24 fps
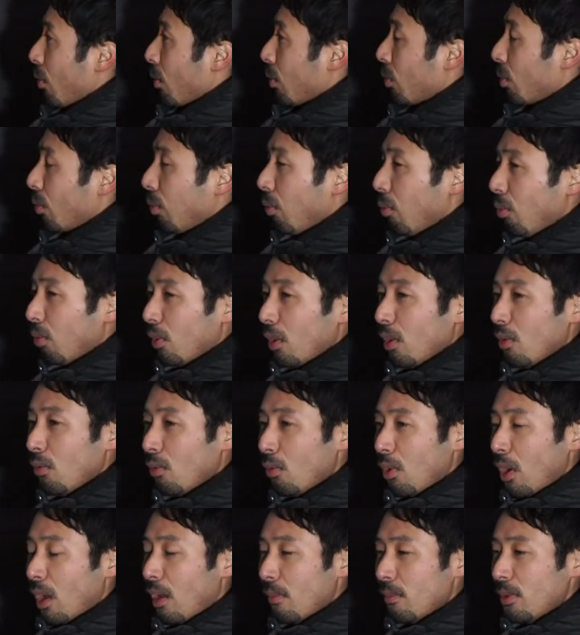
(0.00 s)
す。それ
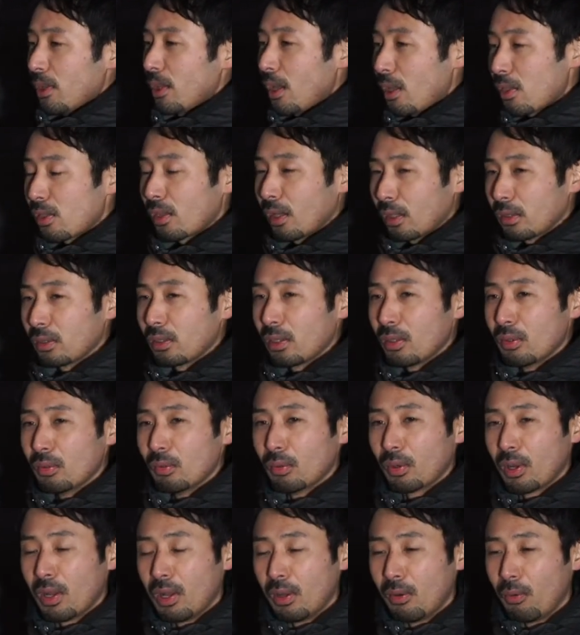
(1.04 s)
を編み出したっていう
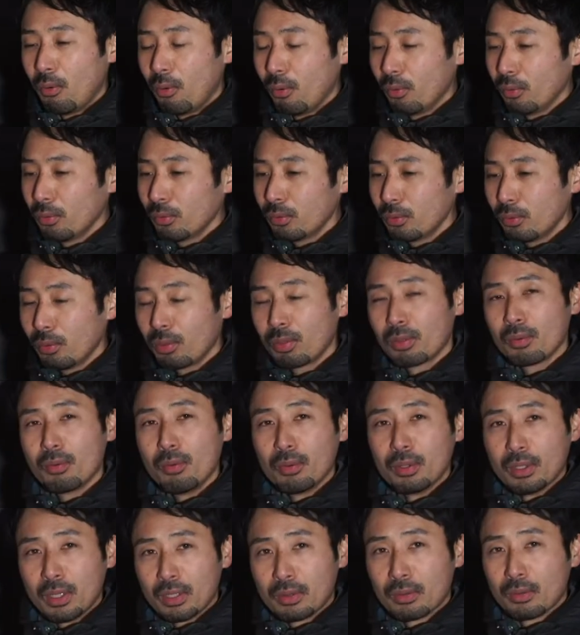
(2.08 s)
のが本当す
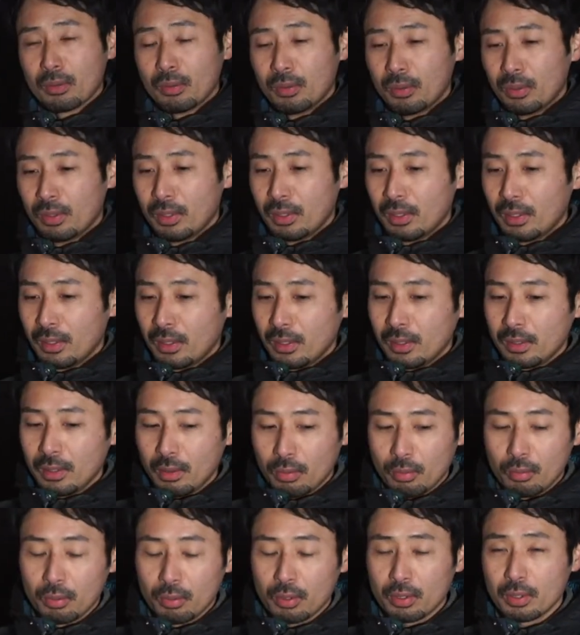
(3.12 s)
ごいなと。
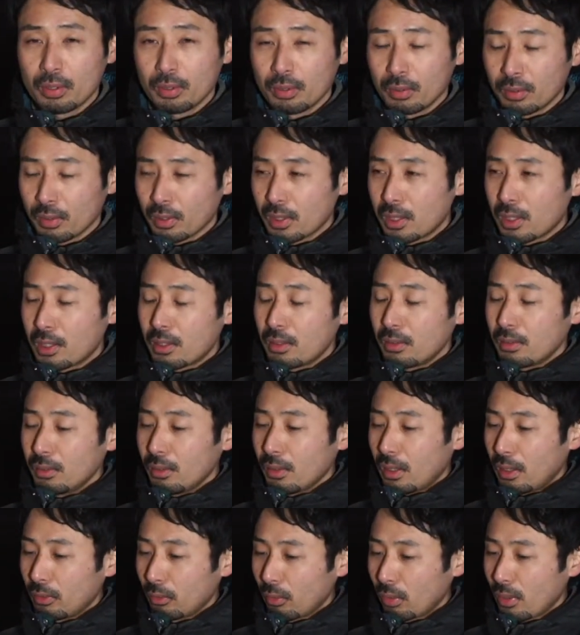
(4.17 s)
でその
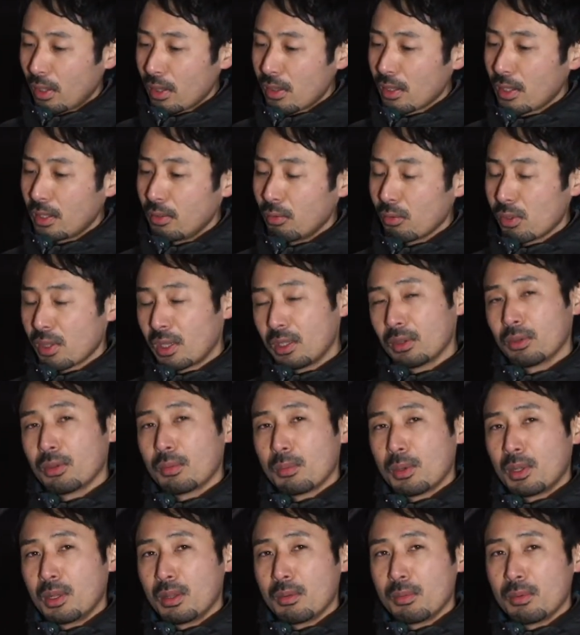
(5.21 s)
あの差し金をちゃんと
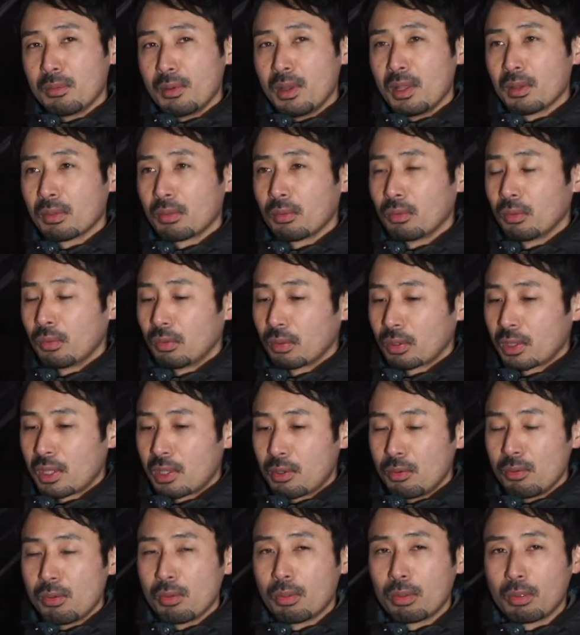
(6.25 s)
学べばその
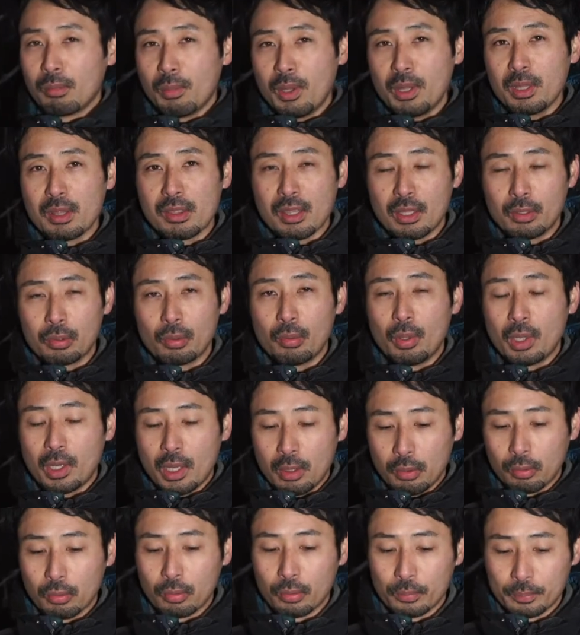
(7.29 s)
菊術までちゃんと分か
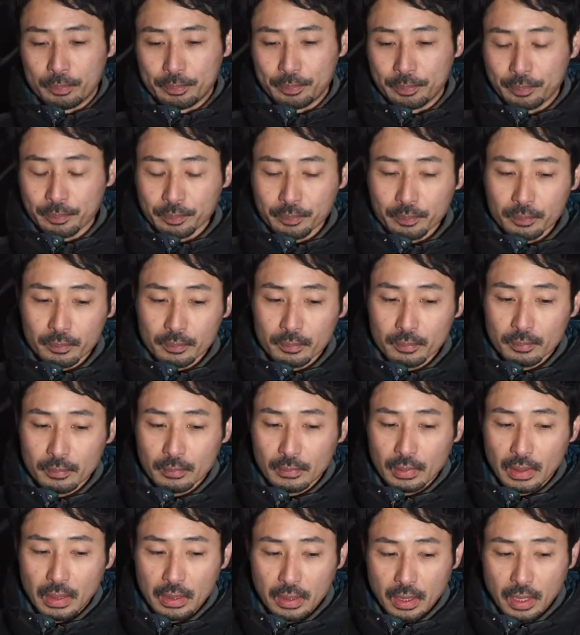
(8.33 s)
ると。
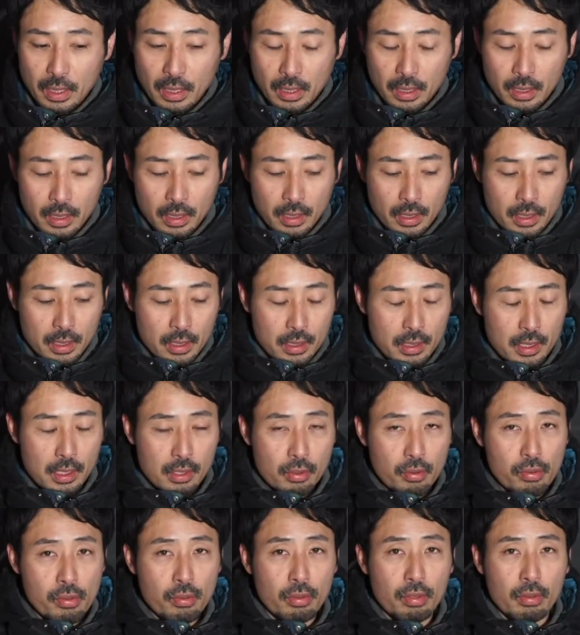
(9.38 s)
で
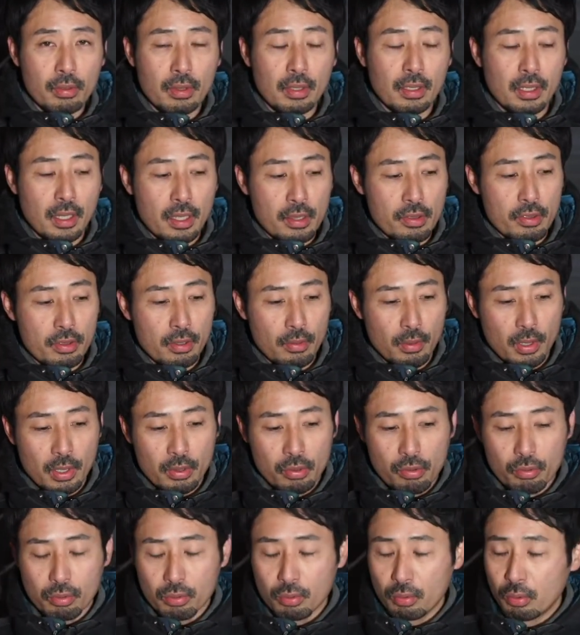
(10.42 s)
菊術に関しては
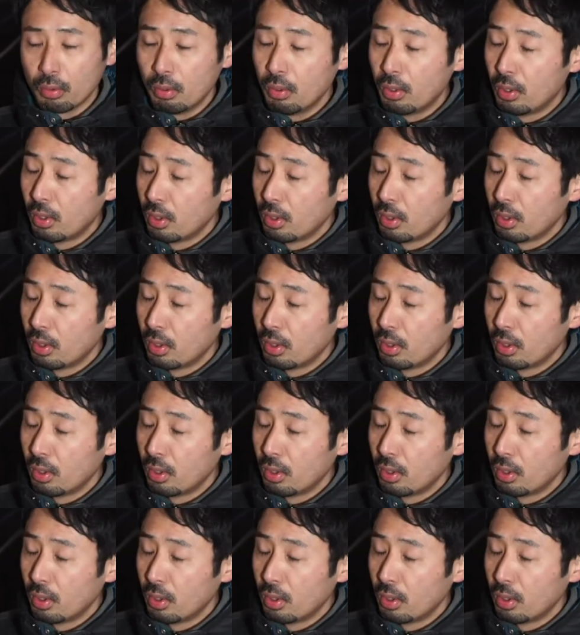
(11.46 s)
ちょっと